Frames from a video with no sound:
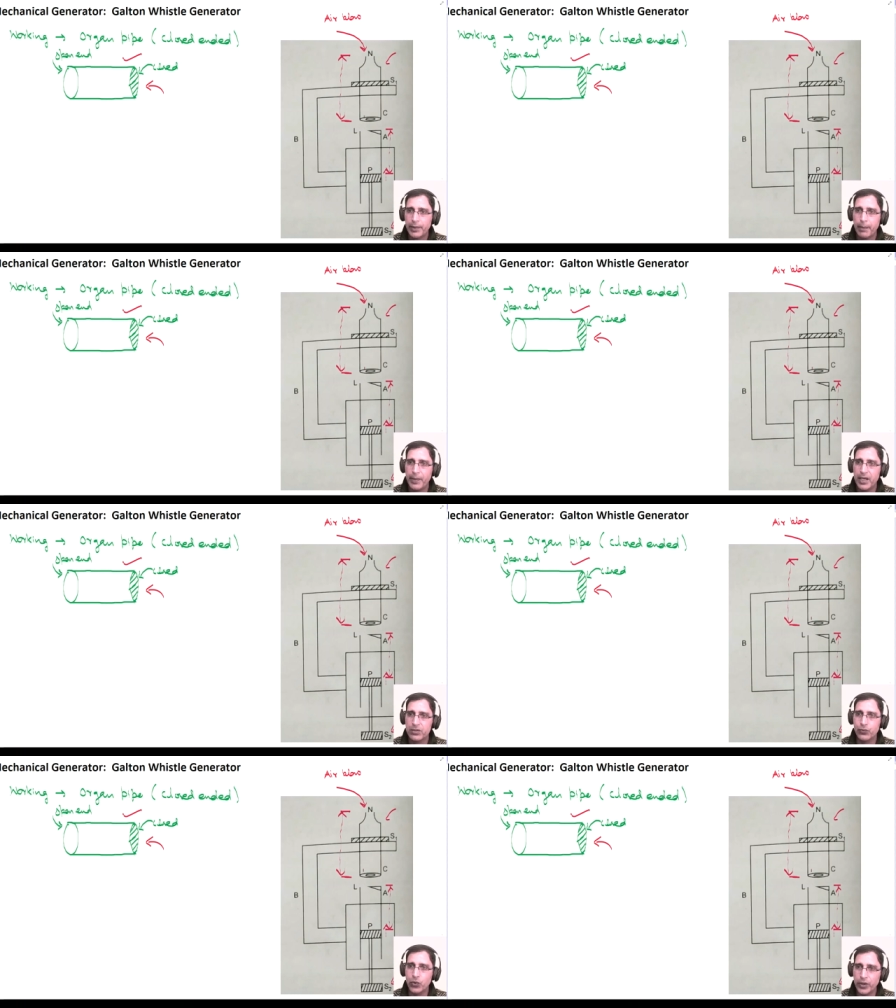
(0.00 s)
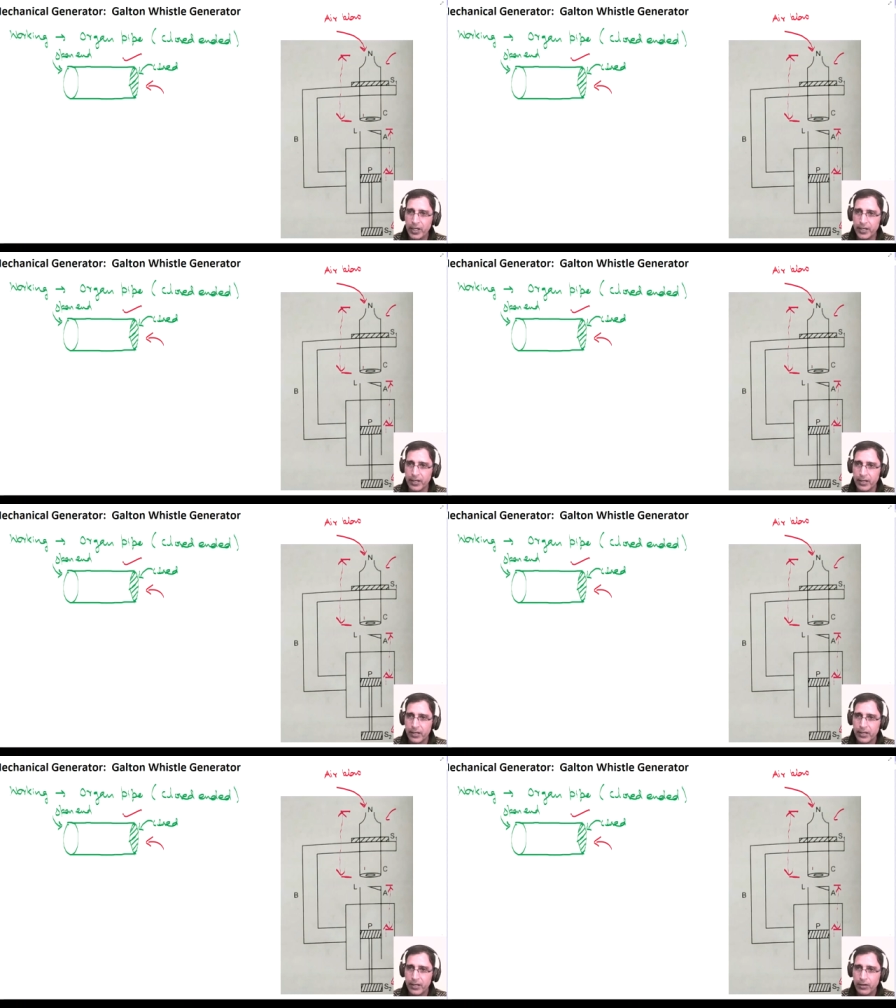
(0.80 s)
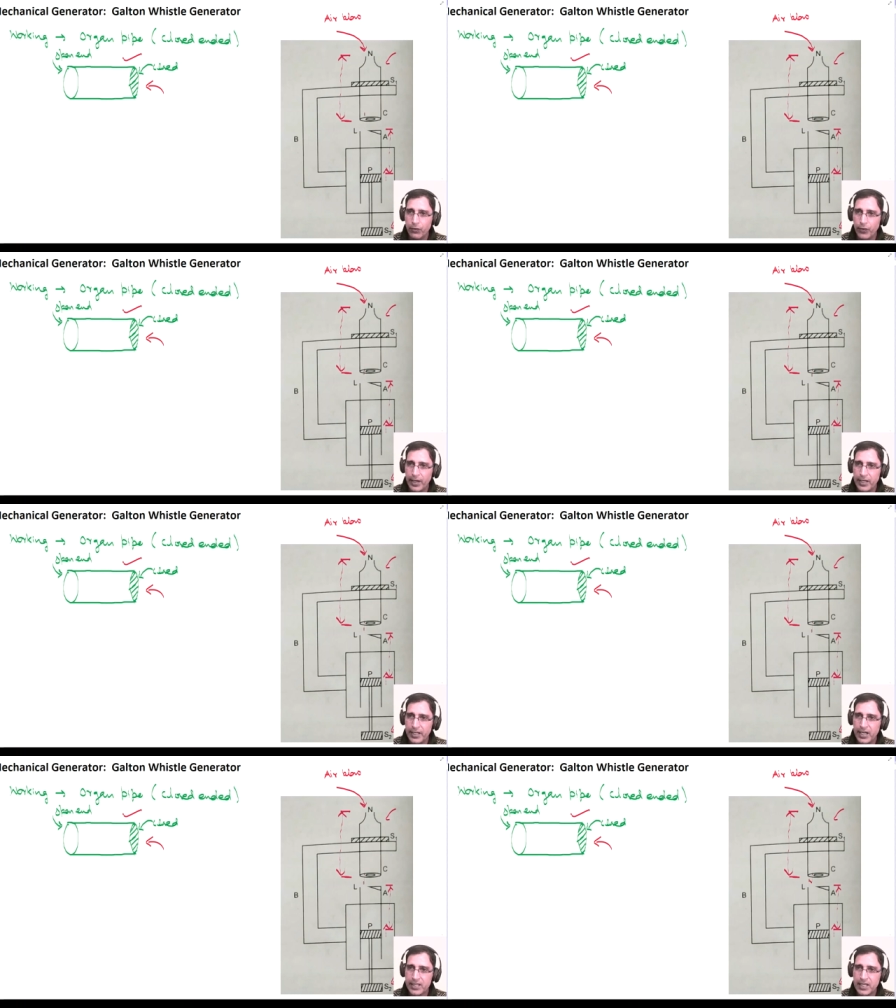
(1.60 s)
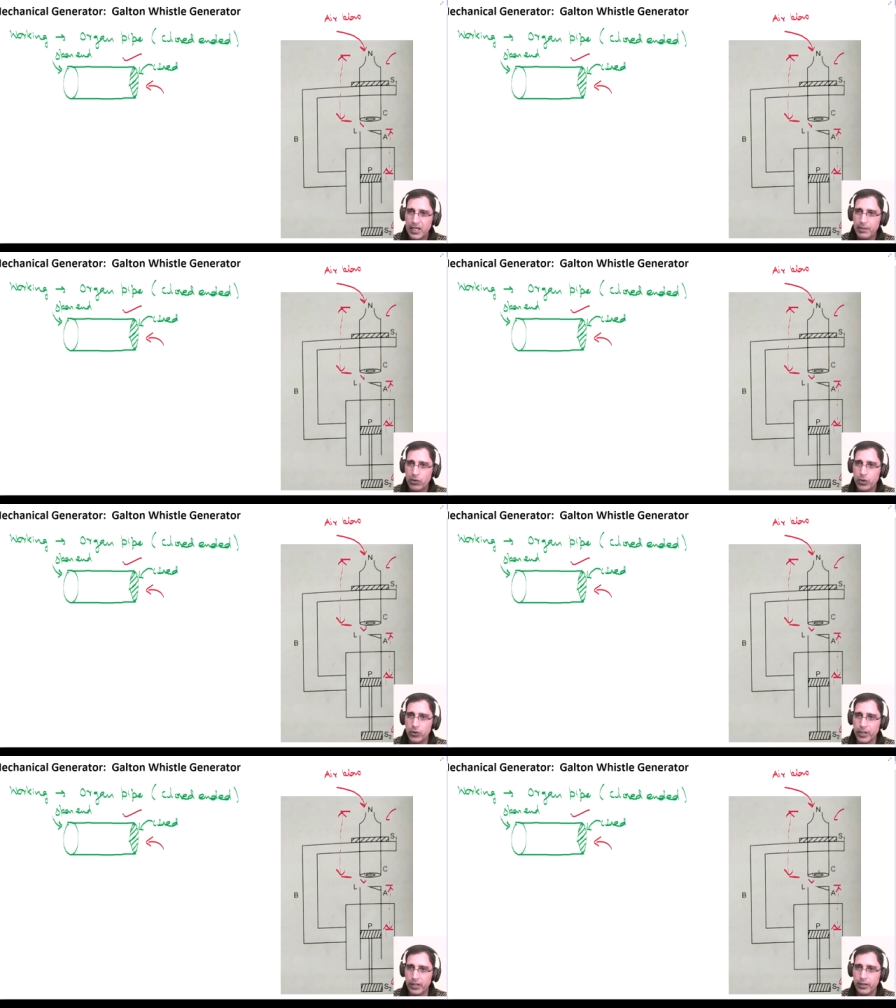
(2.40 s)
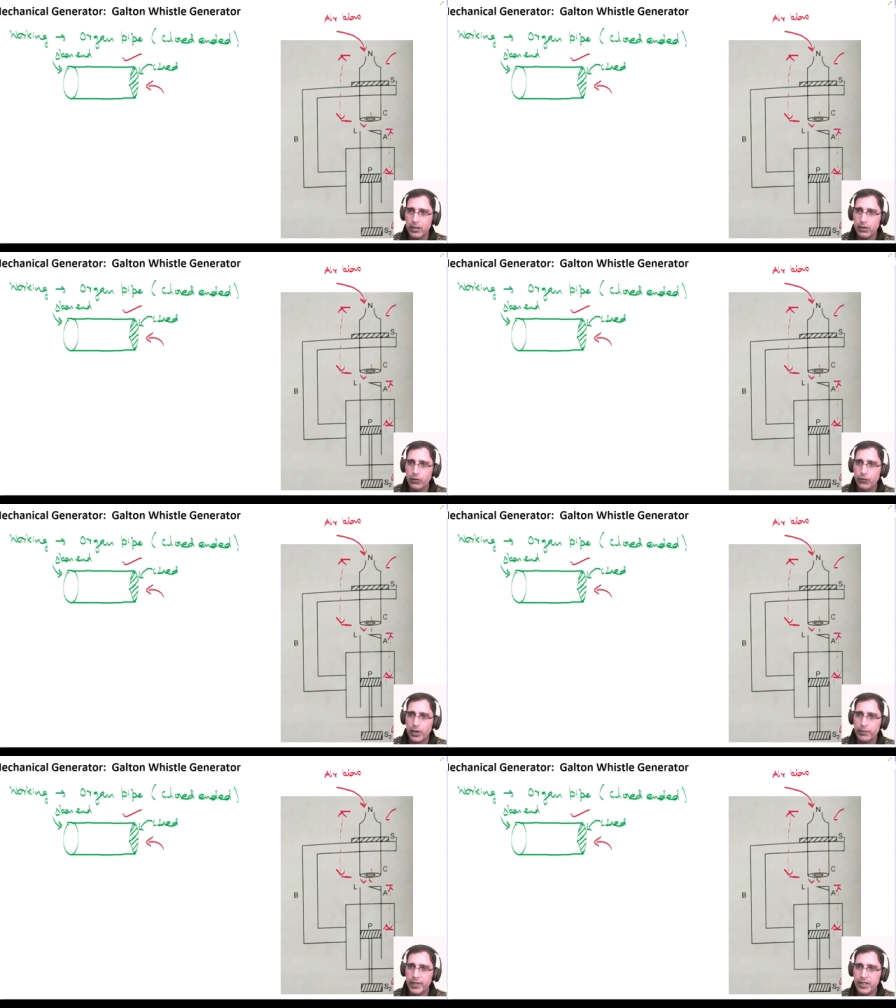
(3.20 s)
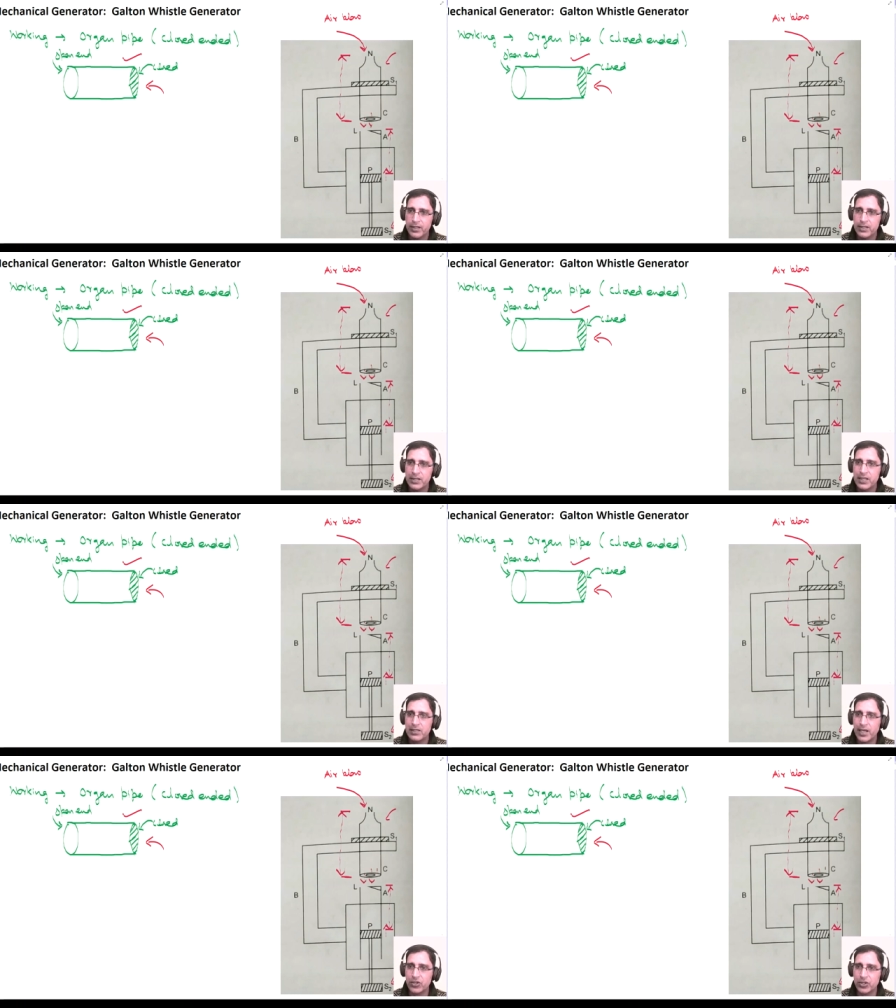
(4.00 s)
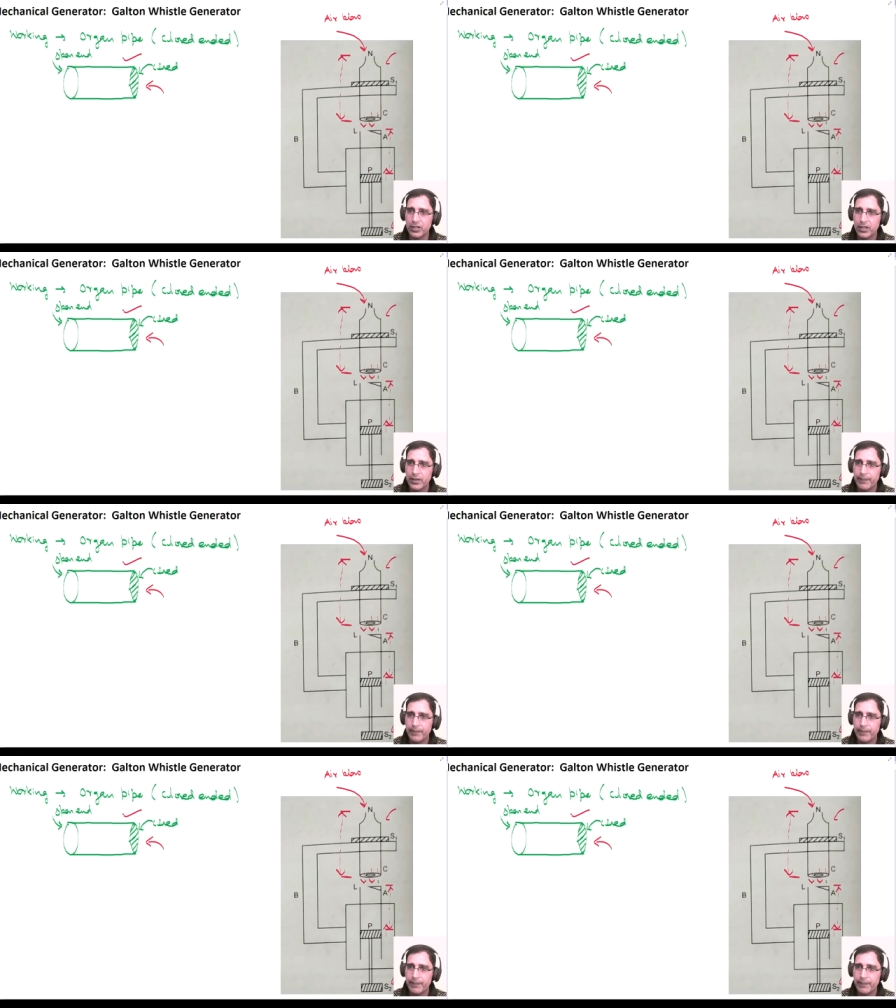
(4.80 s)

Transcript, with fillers: अब आपके पास वो एयर फाइनली कहां से कम आउट होगी from the C section.